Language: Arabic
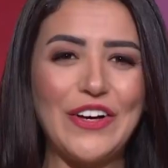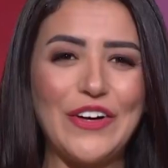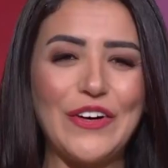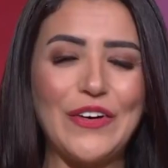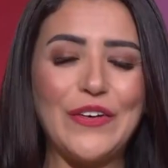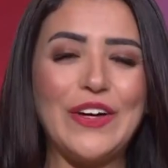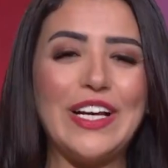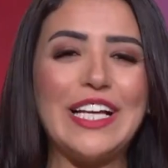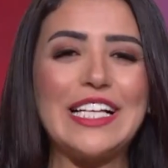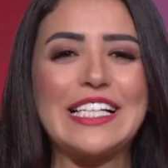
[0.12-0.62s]

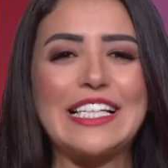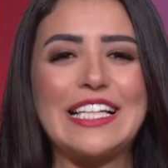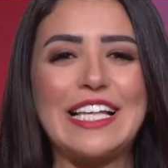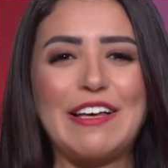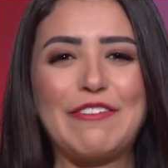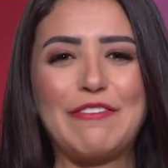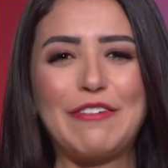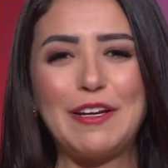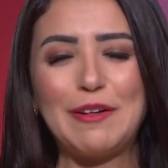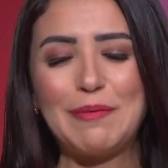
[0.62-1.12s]

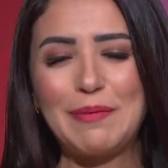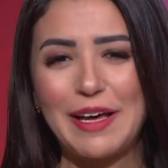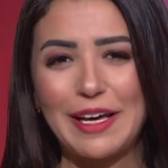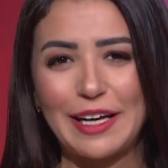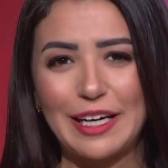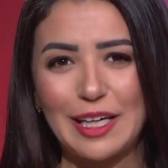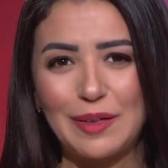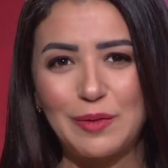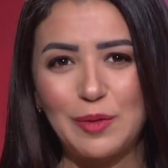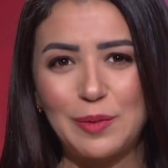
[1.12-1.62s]
ولسه في
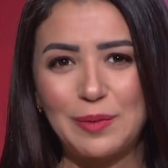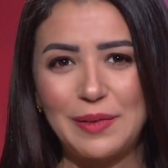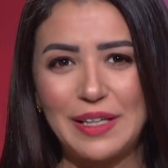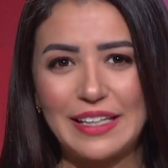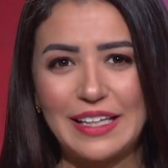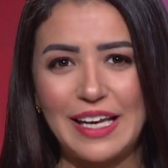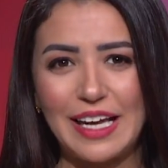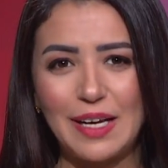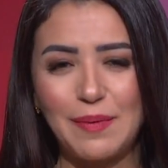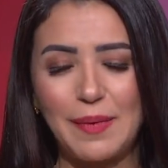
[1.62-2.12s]
المغرب
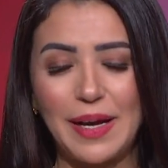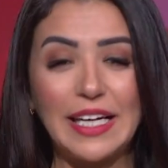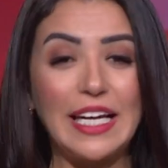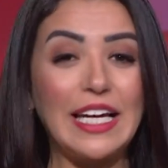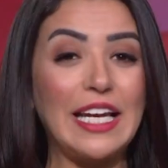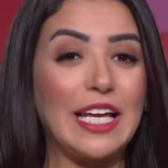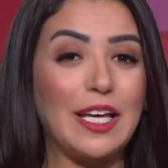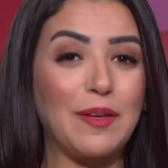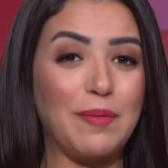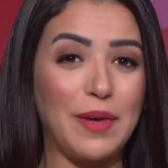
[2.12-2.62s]
وبنتكلم عن
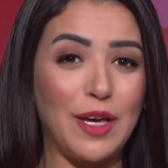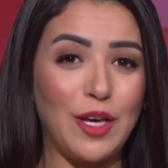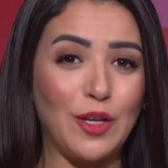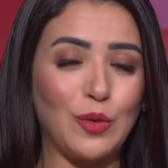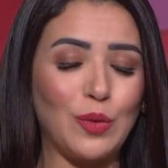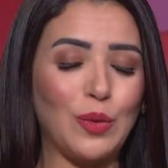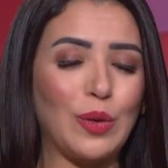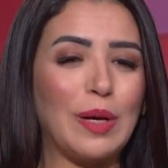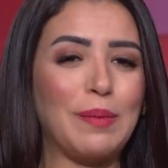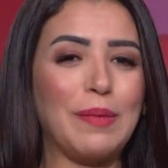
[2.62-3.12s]

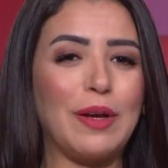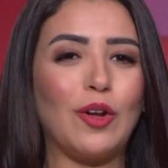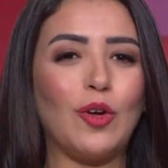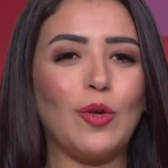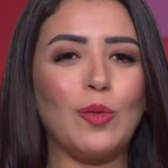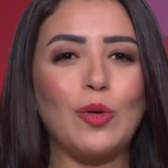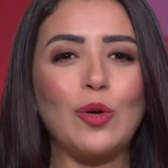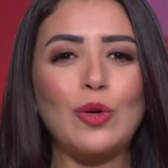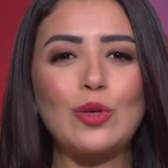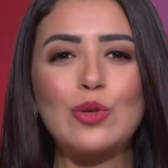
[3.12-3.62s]
النجمات
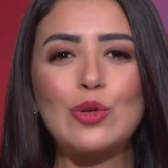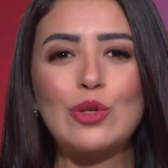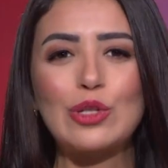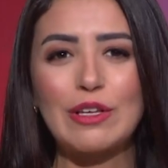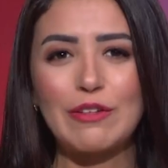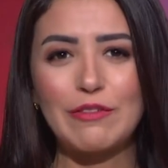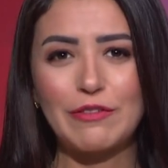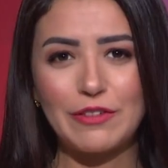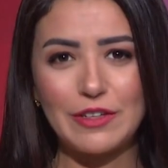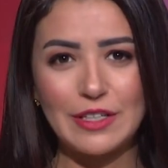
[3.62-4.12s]
وجمالهم
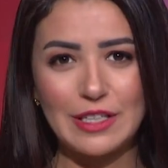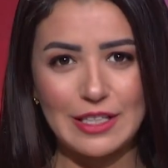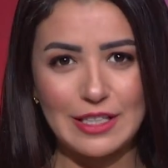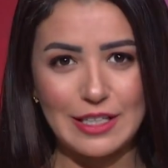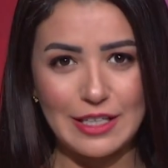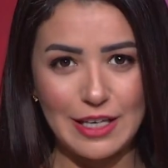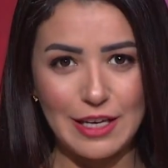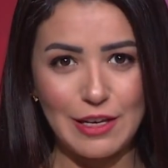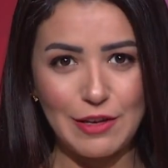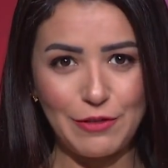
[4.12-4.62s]
خصوصا في
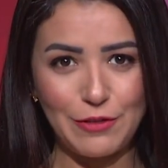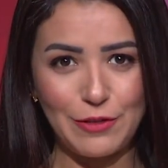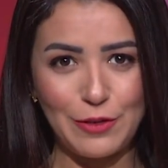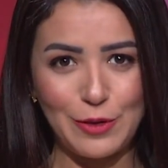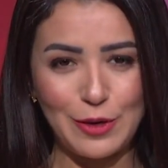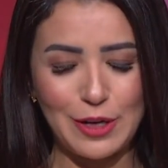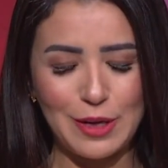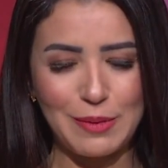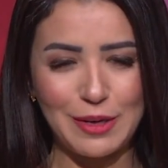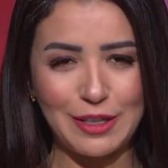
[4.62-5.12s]
الصيف
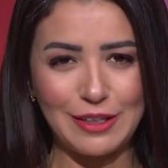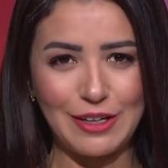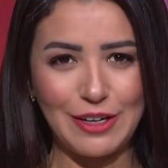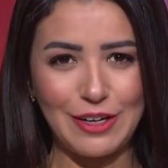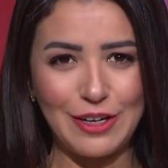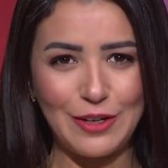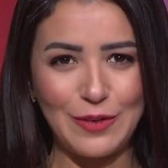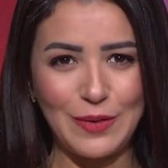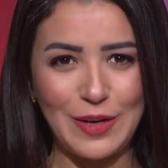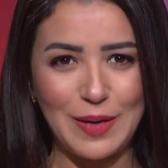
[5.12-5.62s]

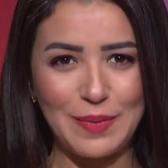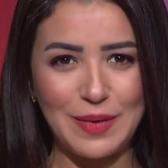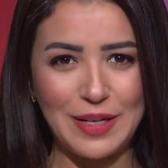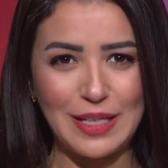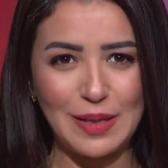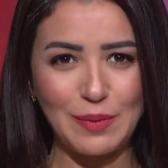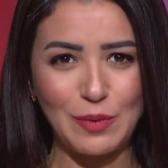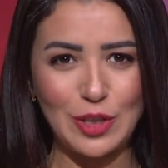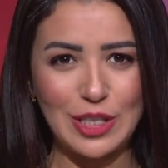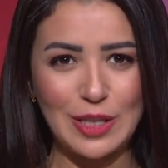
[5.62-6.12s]
ورمضان
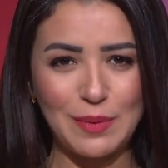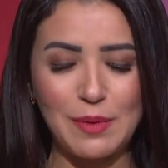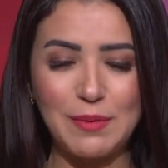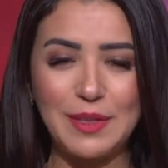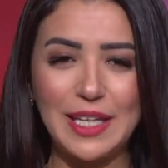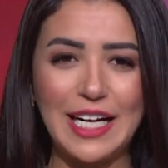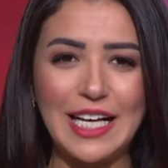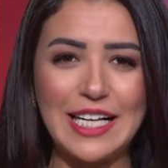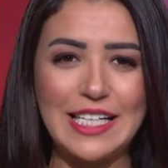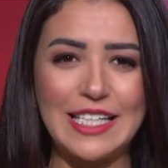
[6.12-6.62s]
وقابلنا مصممة
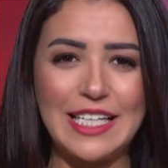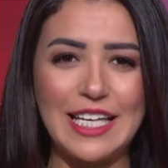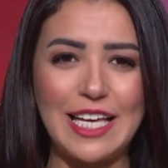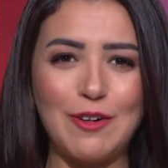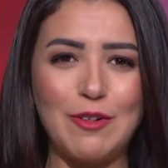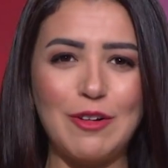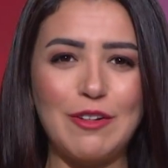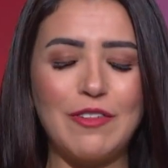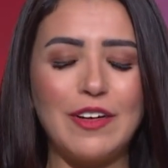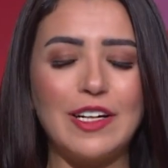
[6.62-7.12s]

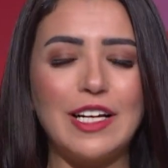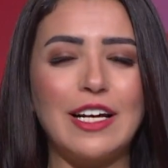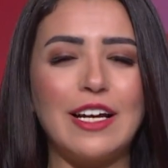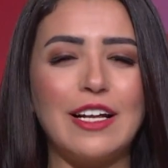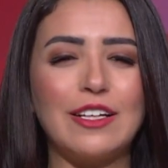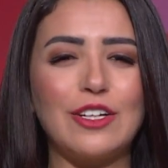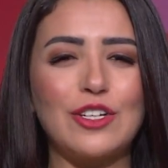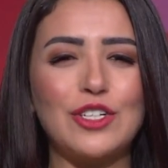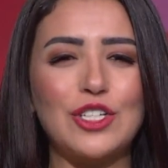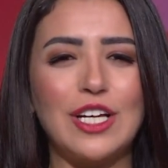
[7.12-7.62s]
الأزياء والفنانة
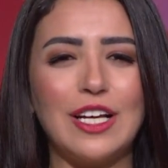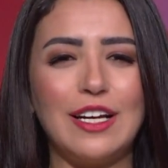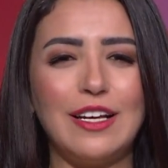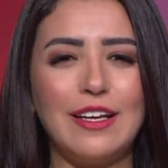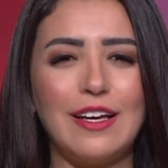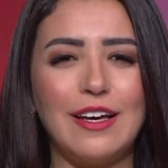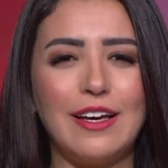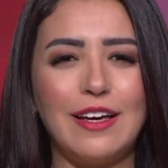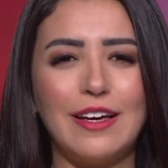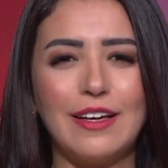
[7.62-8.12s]

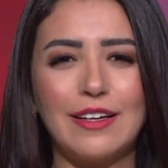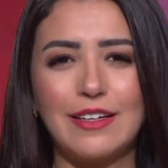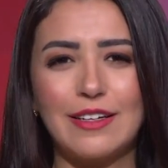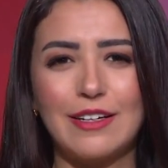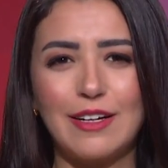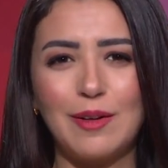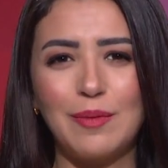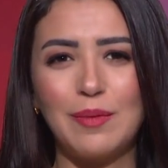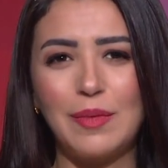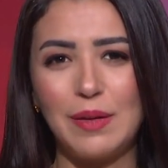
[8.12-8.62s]
التشكيلية
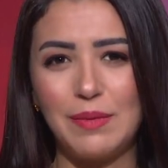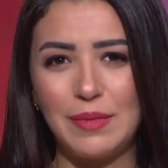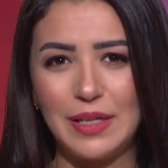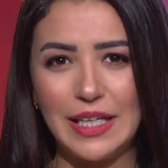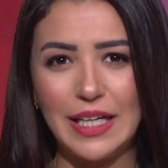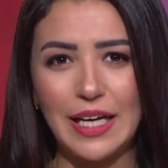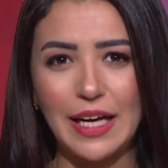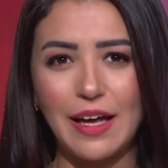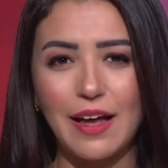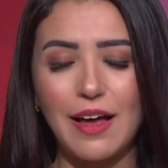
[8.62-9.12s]
إكرام
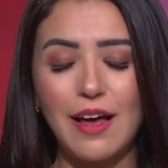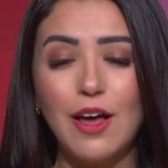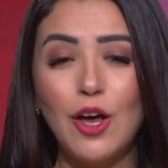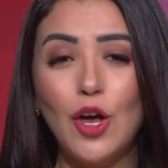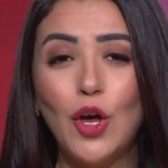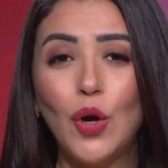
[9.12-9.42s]
مليحة